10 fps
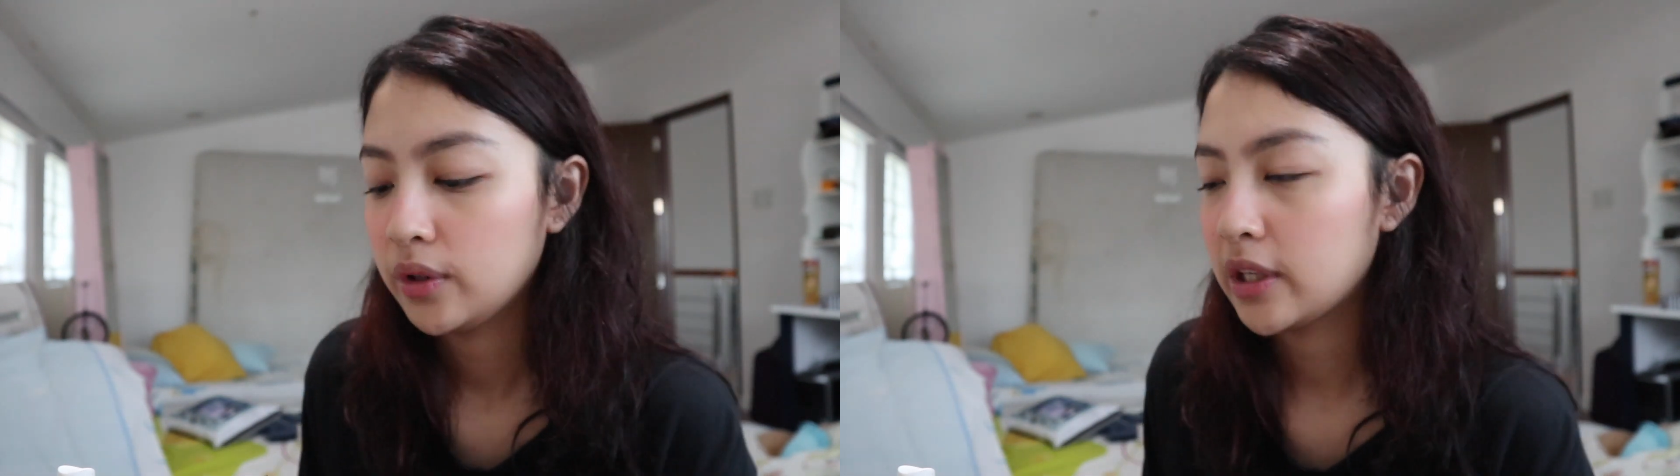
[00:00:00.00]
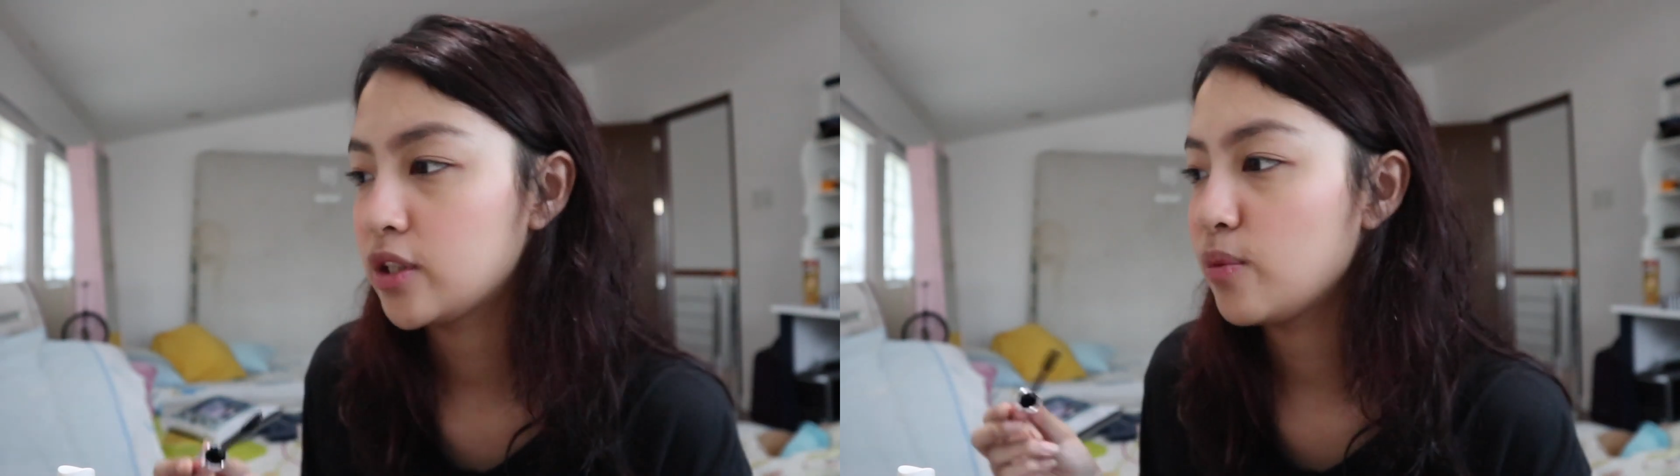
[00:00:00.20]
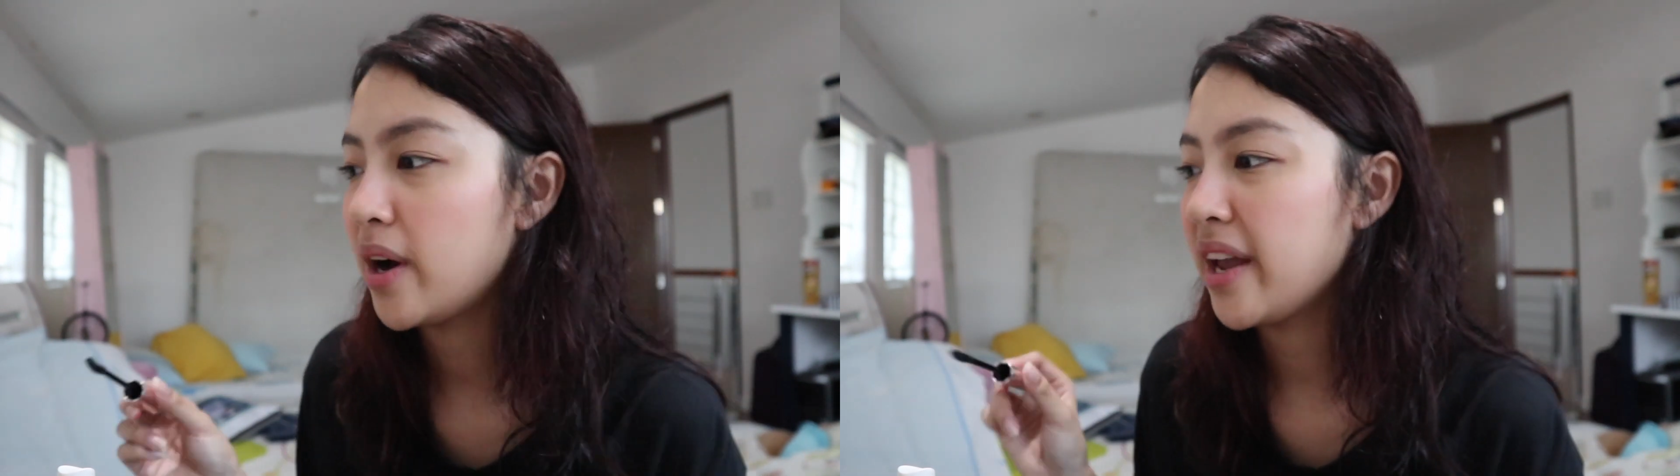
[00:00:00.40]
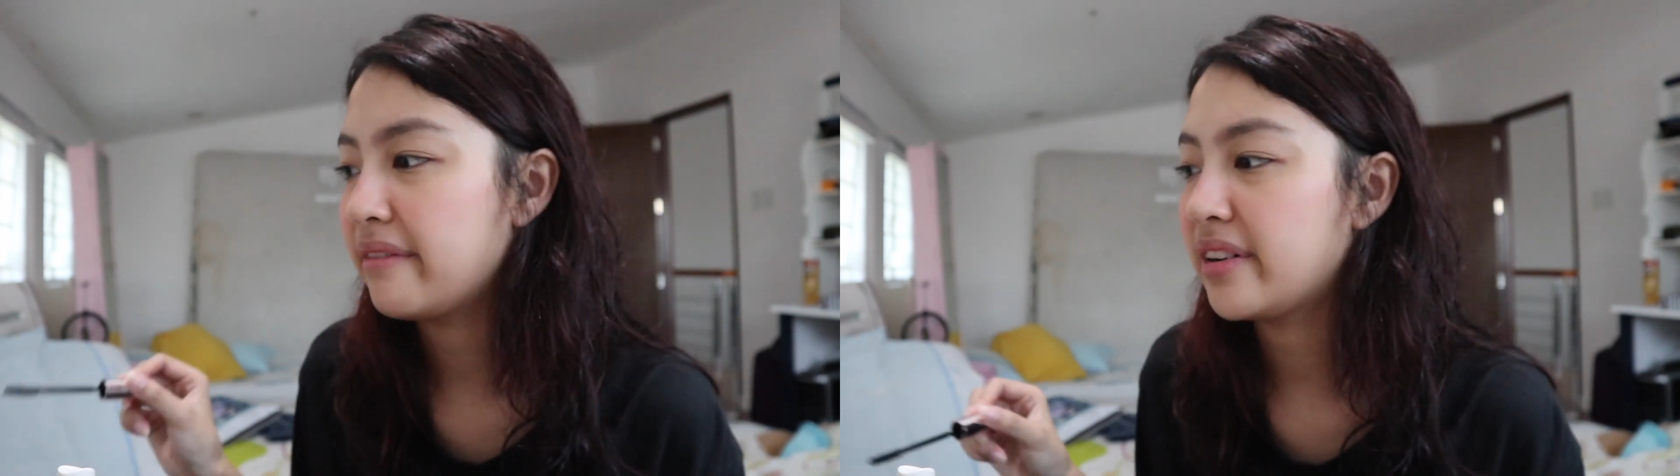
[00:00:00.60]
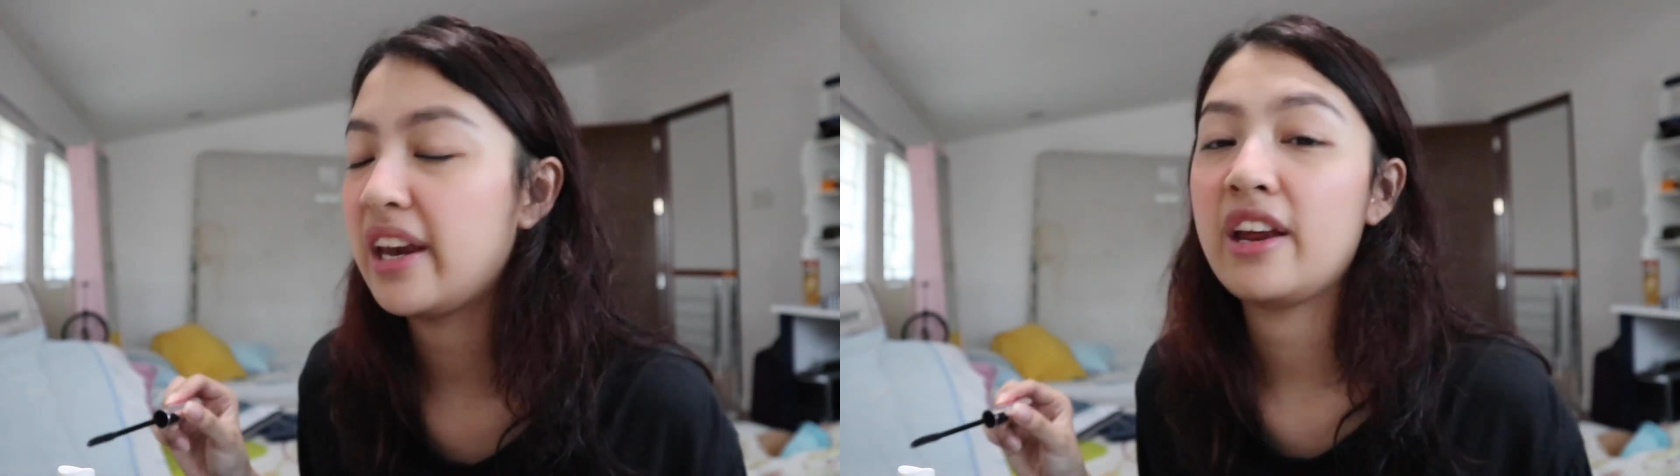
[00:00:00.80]
Tapos yung mga
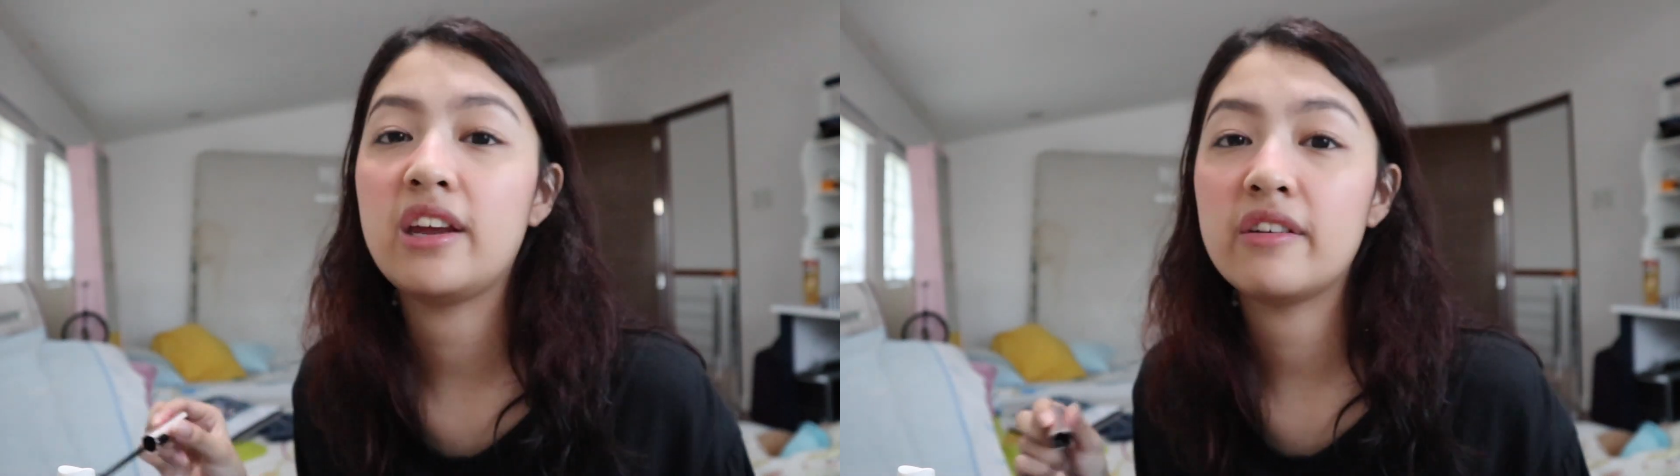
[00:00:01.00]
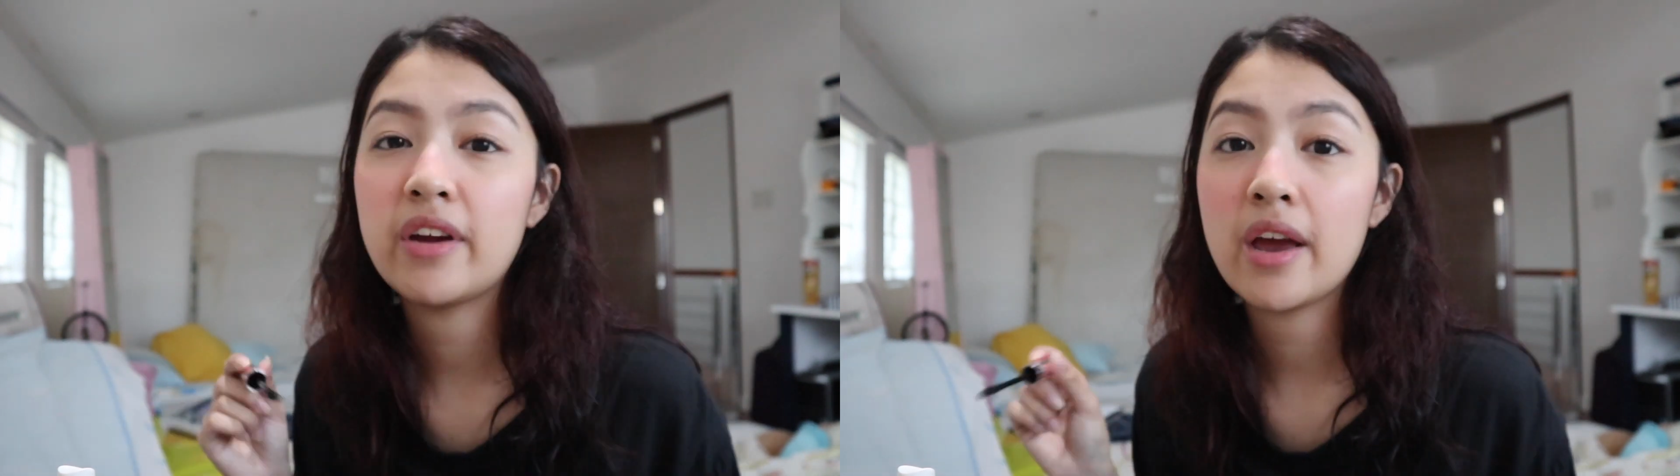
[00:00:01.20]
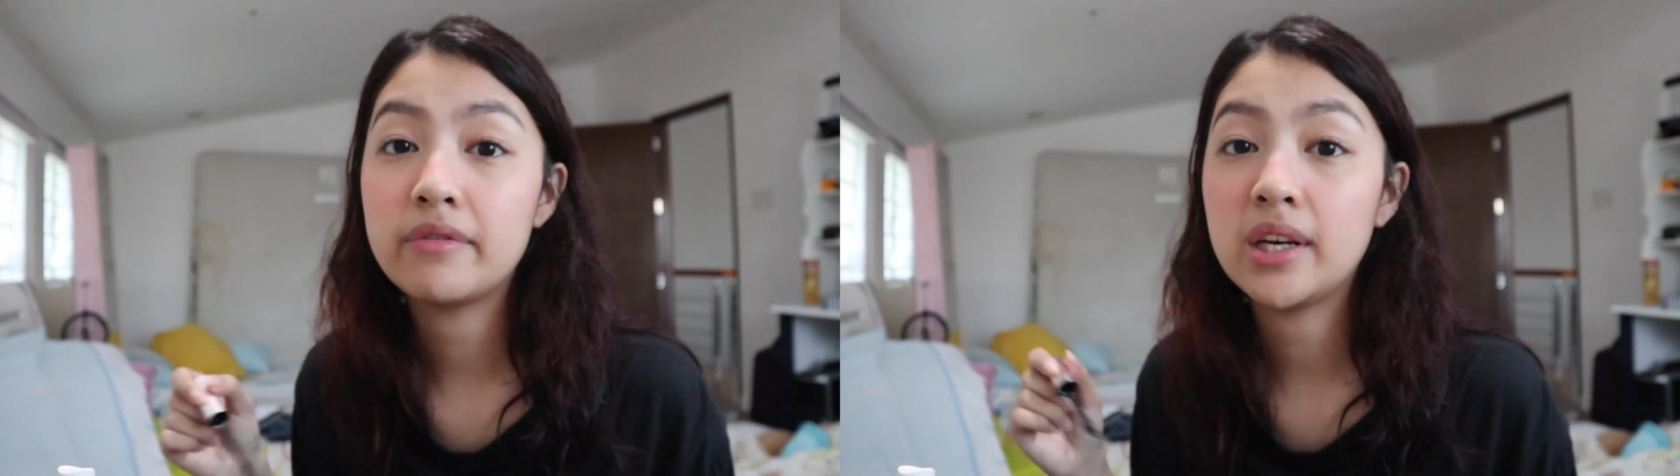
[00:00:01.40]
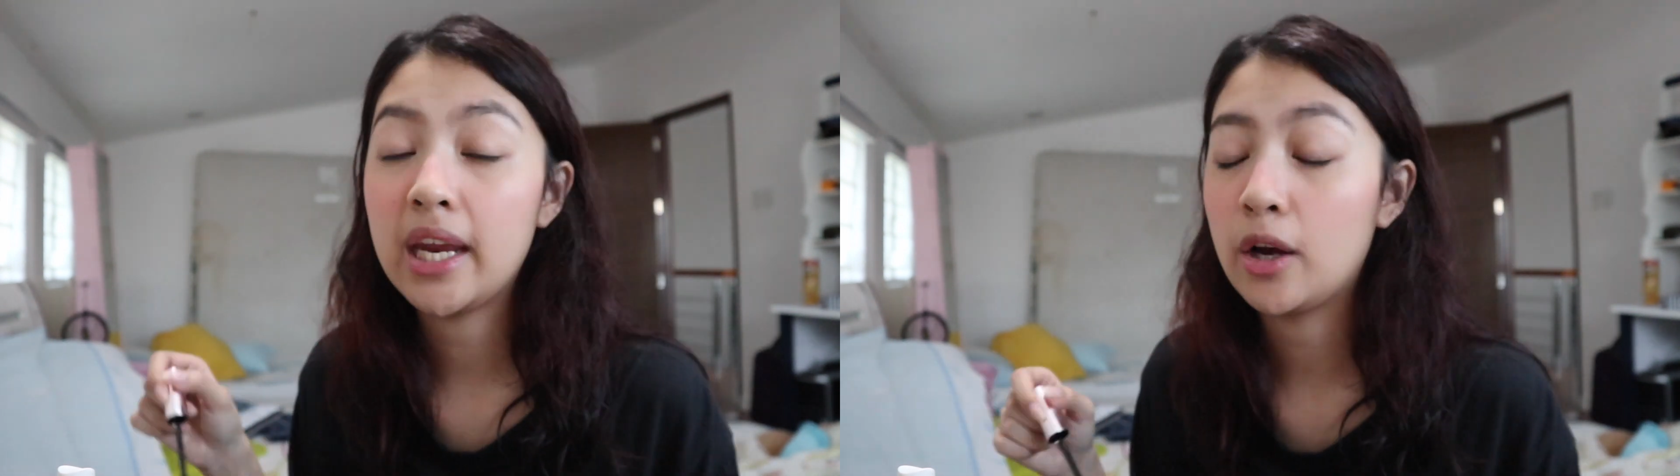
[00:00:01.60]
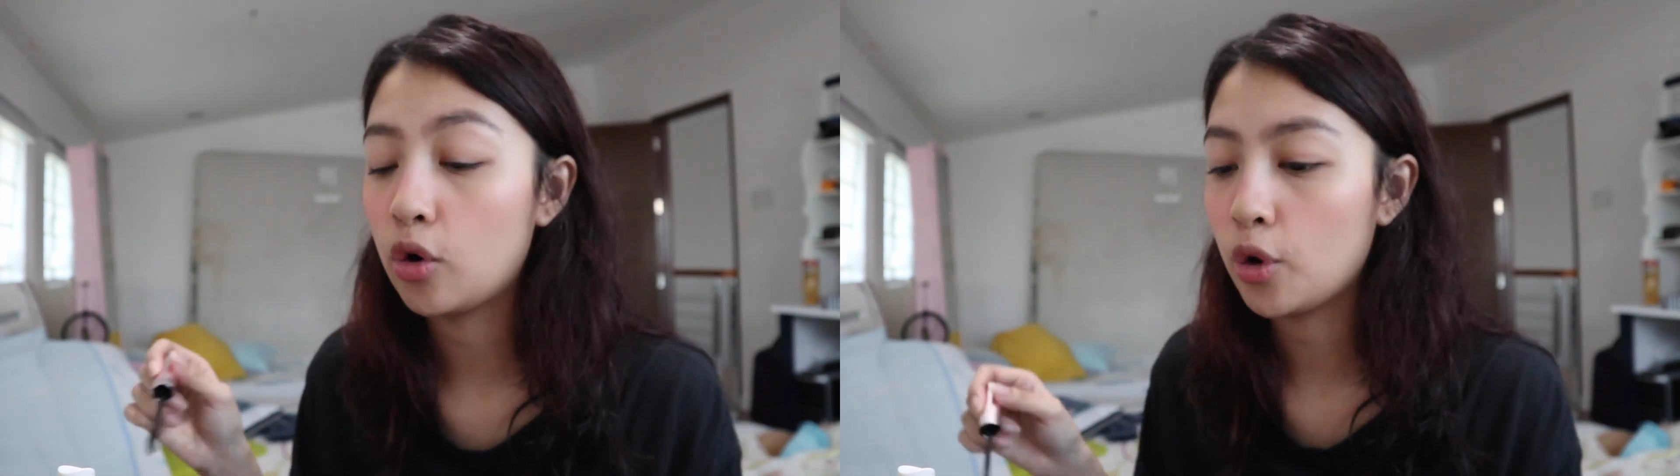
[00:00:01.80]
everyday,
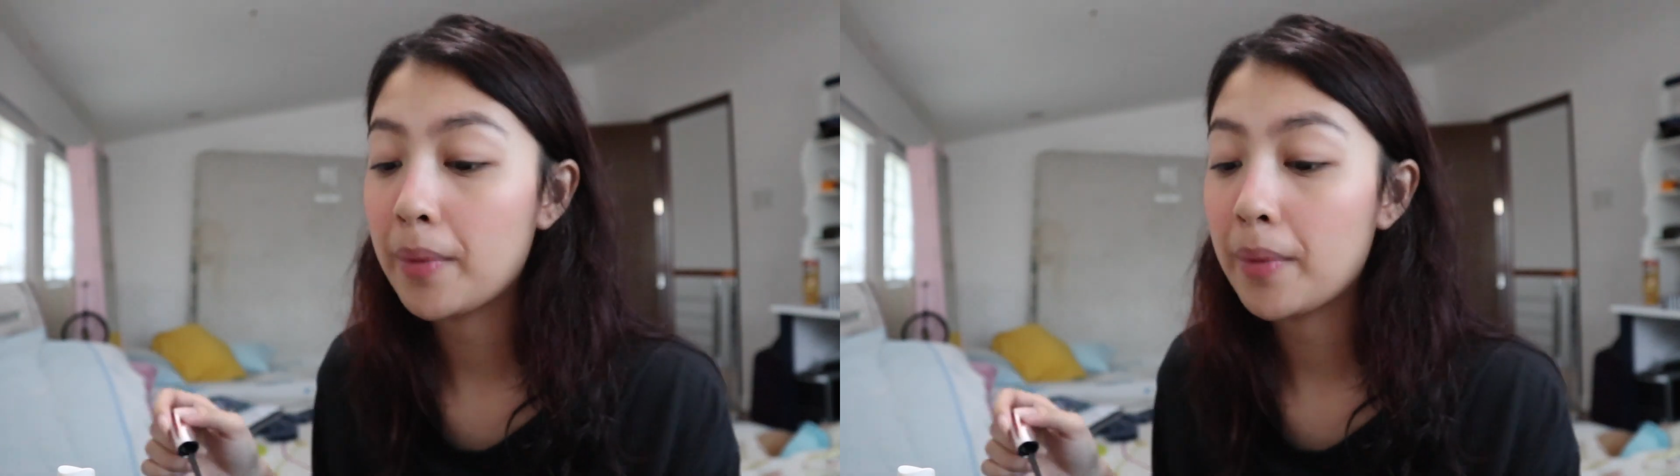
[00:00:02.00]
everyday ko,